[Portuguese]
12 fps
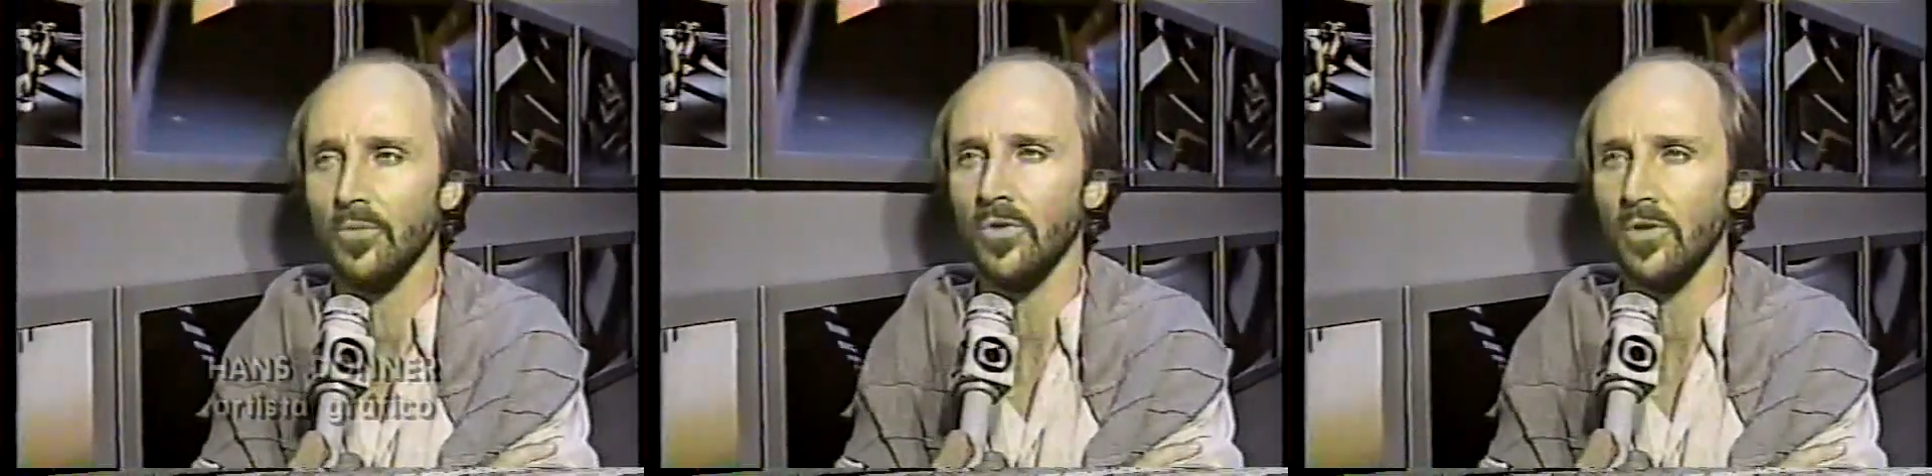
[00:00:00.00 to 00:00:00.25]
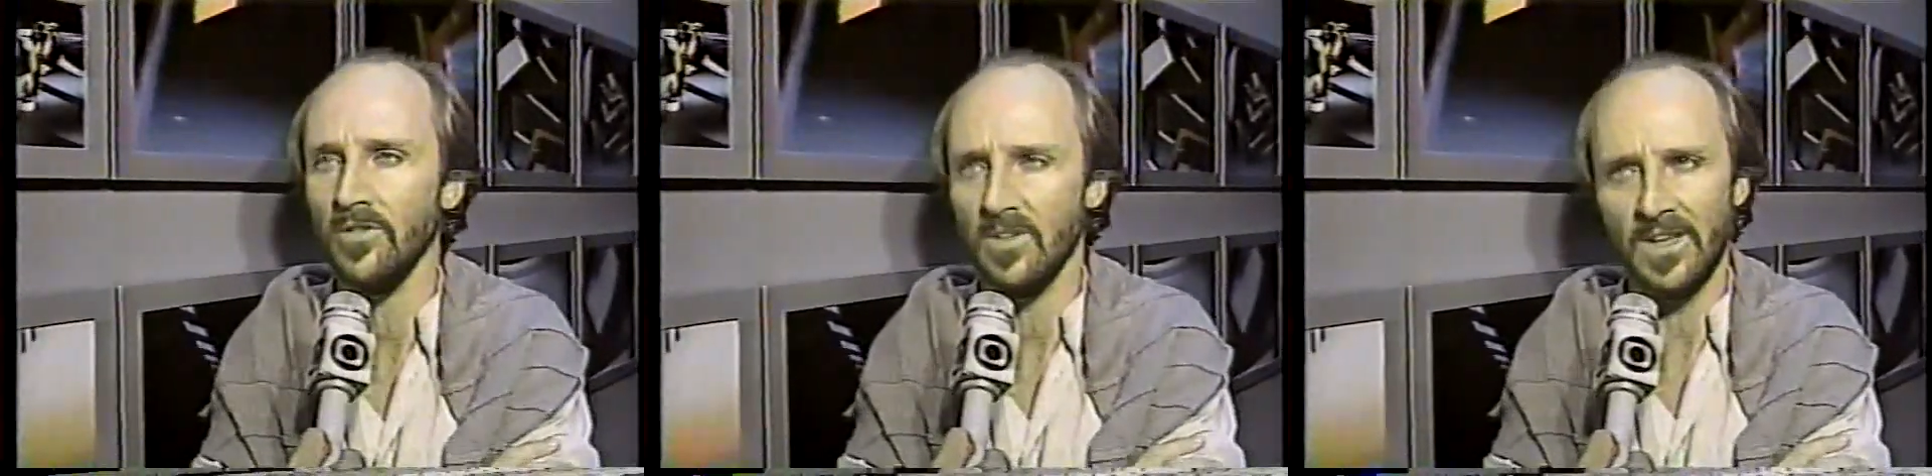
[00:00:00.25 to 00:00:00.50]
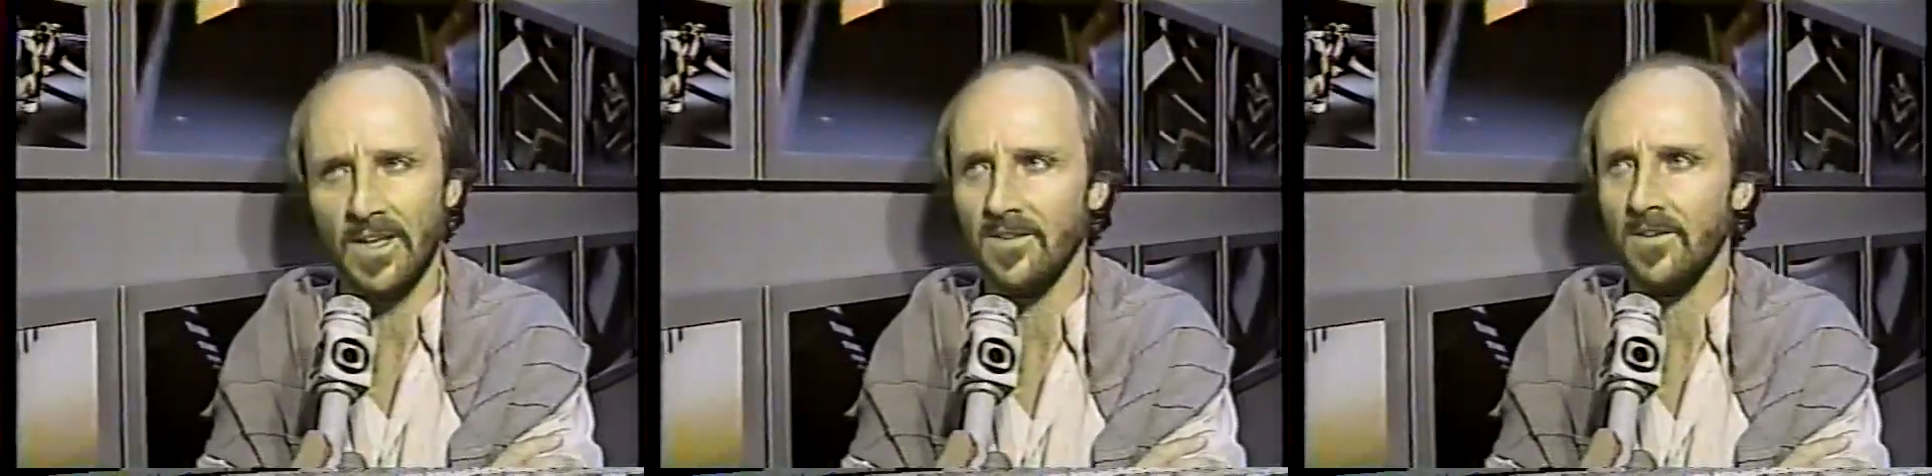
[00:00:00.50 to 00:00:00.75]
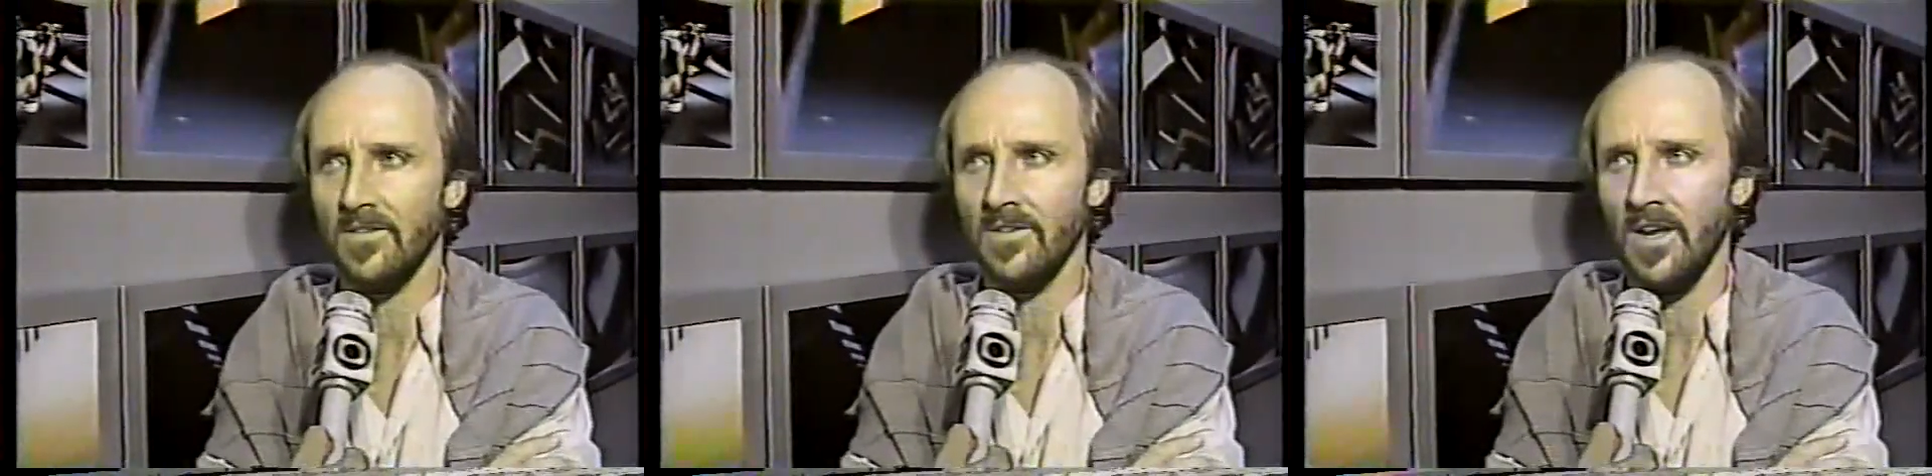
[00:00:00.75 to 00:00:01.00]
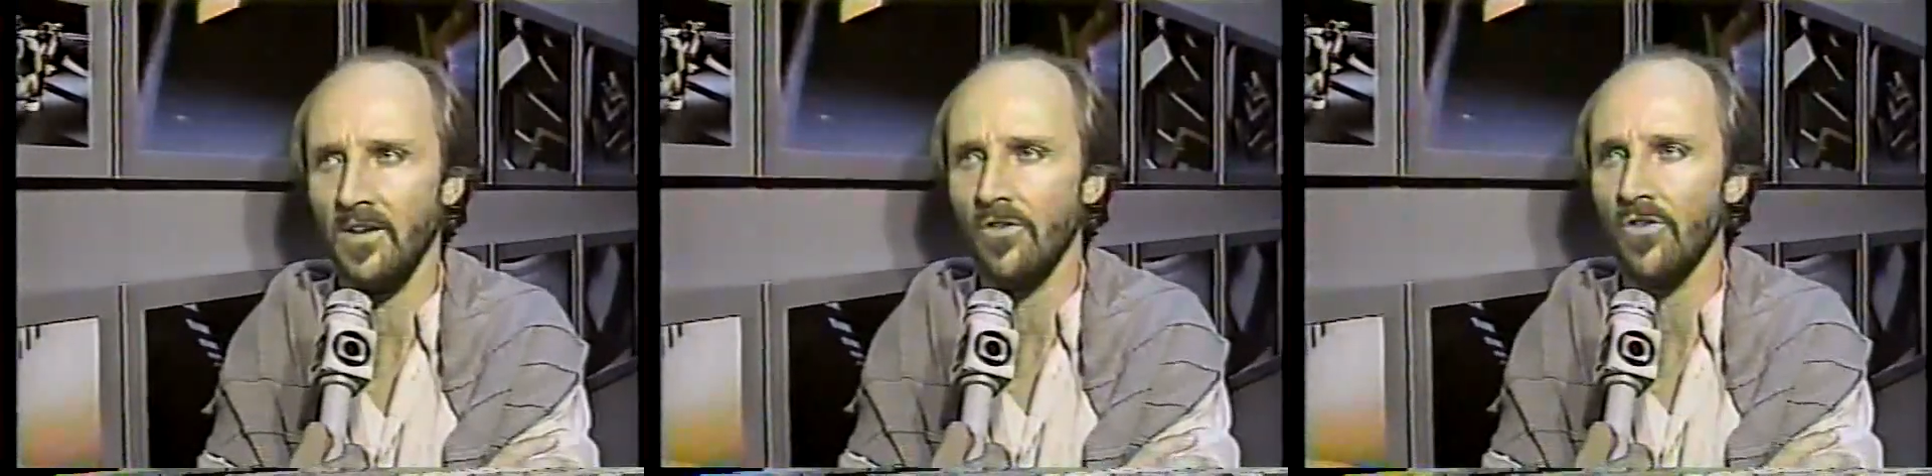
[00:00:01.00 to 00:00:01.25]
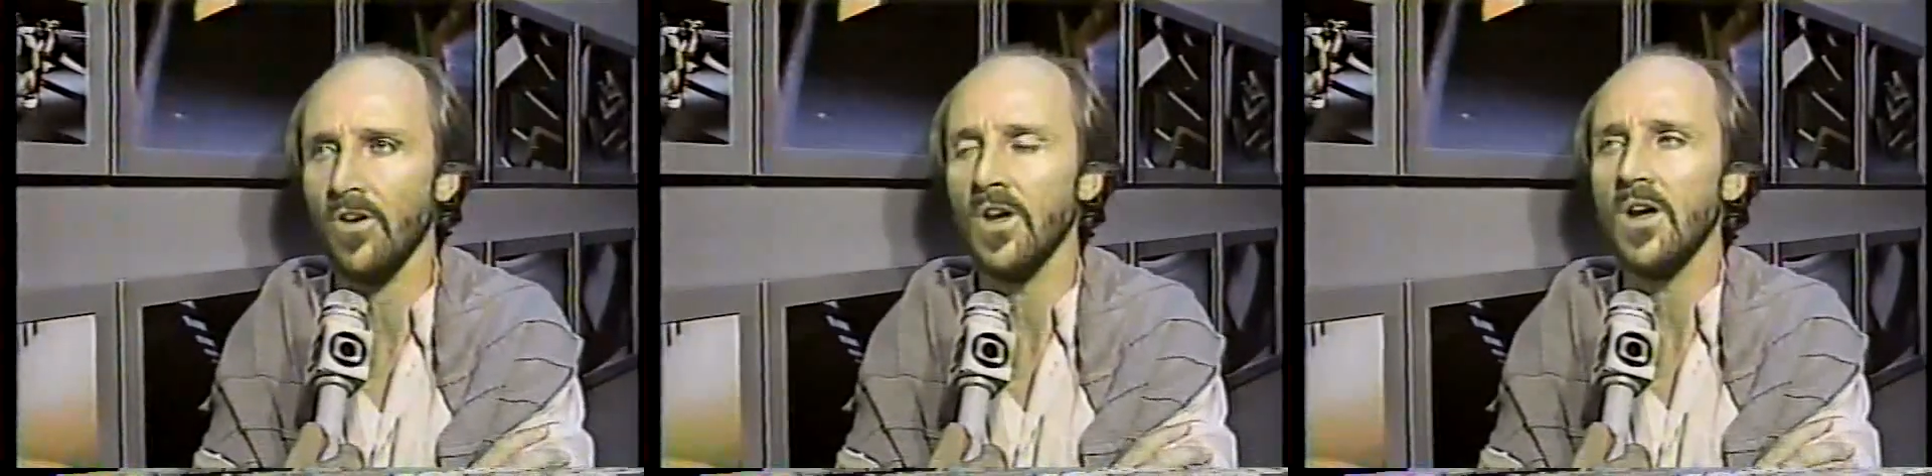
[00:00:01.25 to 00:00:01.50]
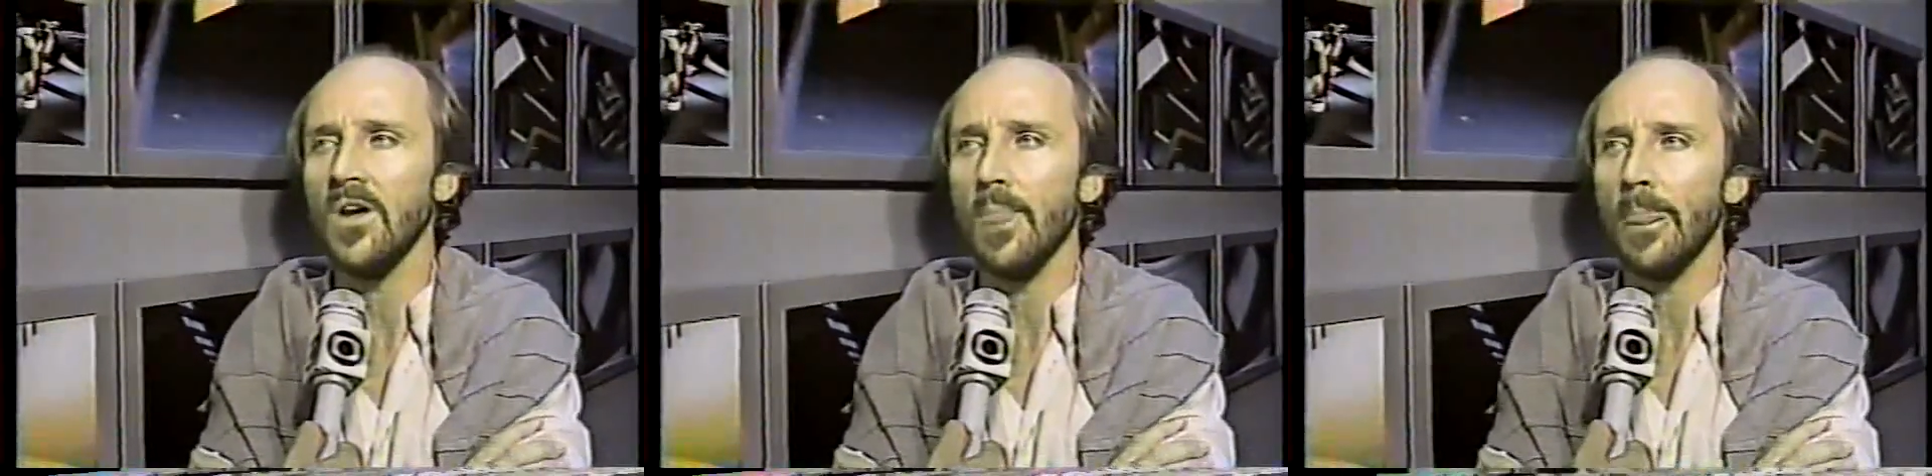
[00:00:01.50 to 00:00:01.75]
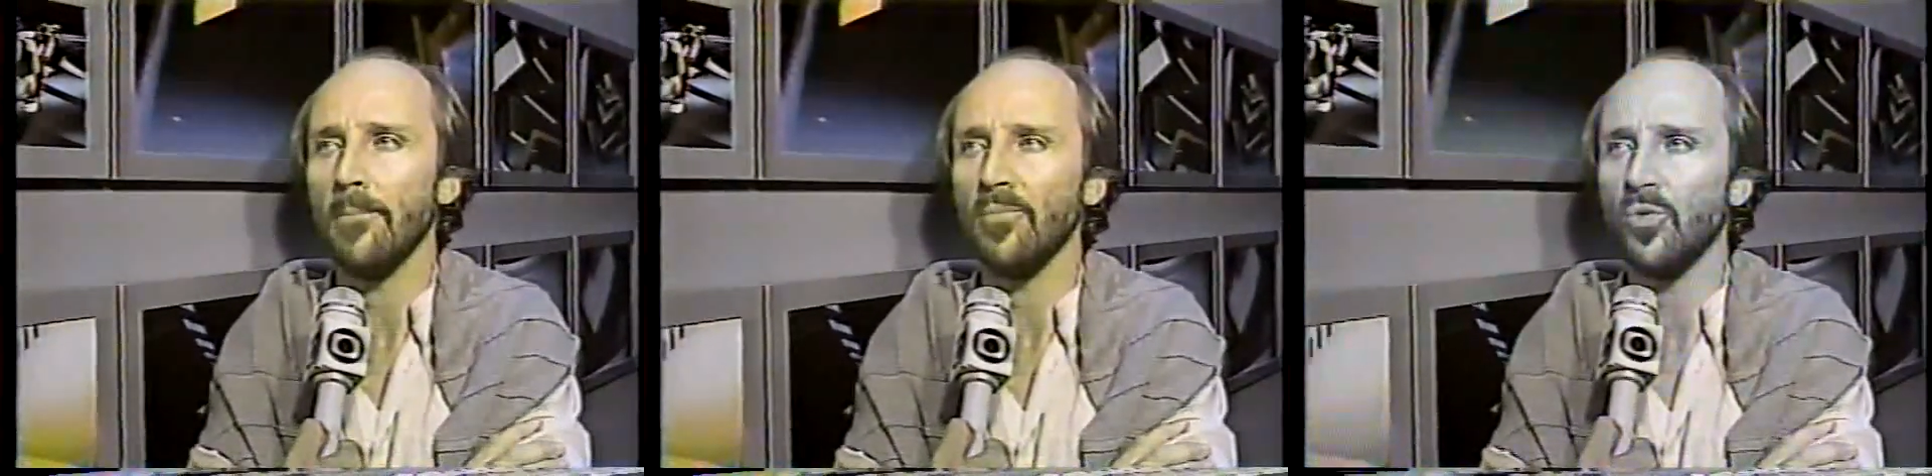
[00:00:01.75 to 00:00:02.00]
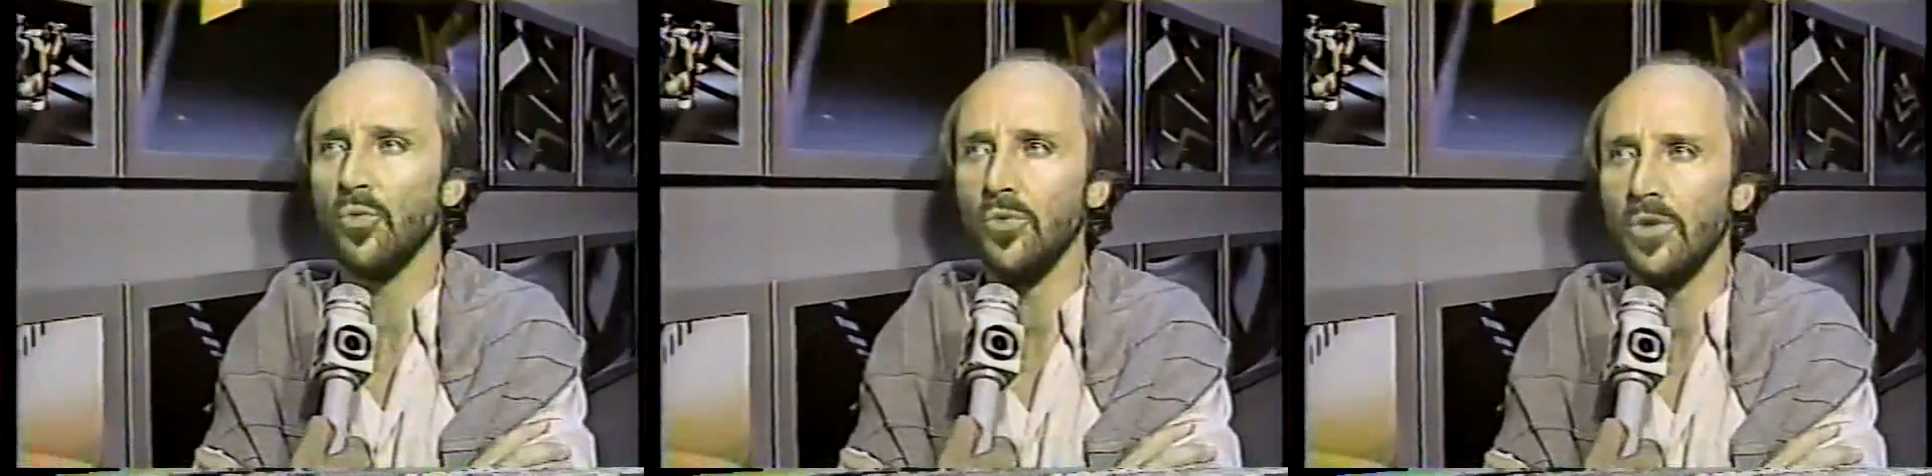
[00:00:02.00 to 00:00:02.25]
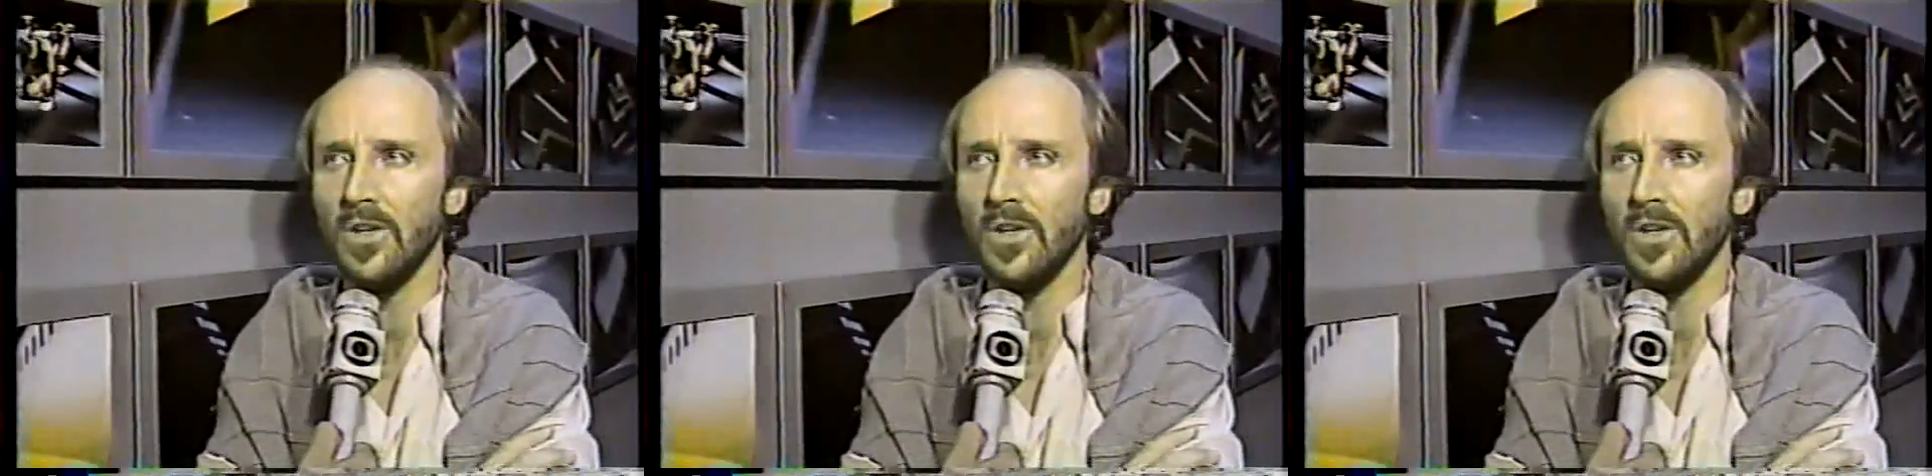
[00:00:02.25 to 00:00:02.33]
Muito em 77, tudo